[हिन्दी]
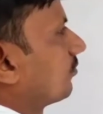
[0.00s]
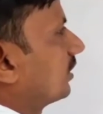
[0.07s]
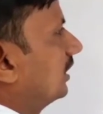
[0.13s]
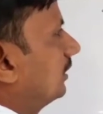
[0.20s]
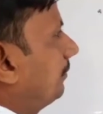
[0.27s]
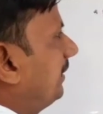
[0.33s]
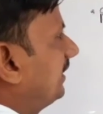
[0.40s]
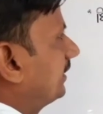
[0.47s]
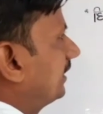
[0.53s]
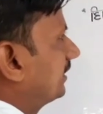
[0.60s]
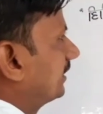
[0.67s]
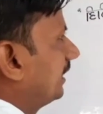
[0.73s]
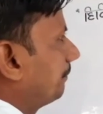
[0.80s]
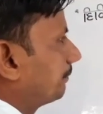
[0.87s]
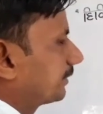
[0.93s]
जिसमें
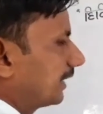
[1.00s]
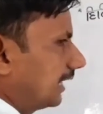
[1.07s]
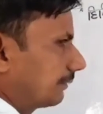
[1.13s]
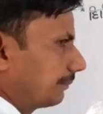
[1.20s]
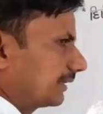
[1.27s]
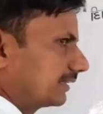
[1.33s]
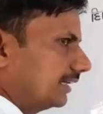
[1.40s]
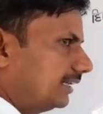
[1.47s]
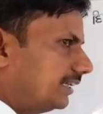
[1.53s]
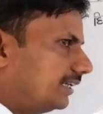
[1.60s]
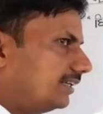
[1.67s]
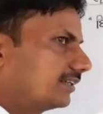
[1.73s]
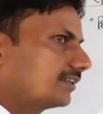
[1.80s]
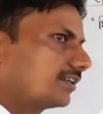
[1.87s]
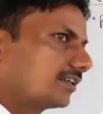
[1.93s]
तीस से साठ परसेंट
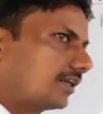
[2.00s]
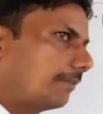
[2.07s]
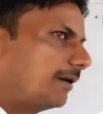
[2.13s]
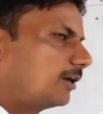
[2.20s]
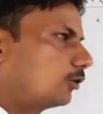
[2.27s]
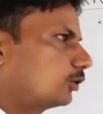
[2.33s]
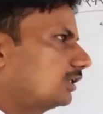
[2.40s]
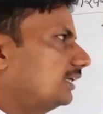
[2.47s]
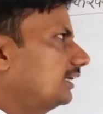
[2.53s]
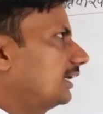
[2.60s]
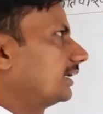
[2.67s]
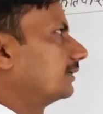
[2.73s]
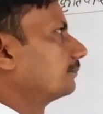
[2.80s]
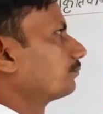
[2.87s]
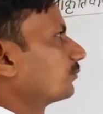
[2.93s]
रबर होती
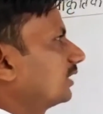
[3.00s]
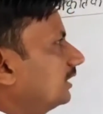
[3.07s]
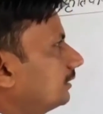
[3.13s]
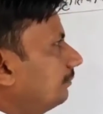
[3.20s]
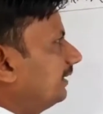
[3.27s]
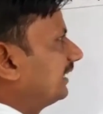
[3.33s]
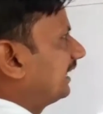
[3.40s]
है इसमें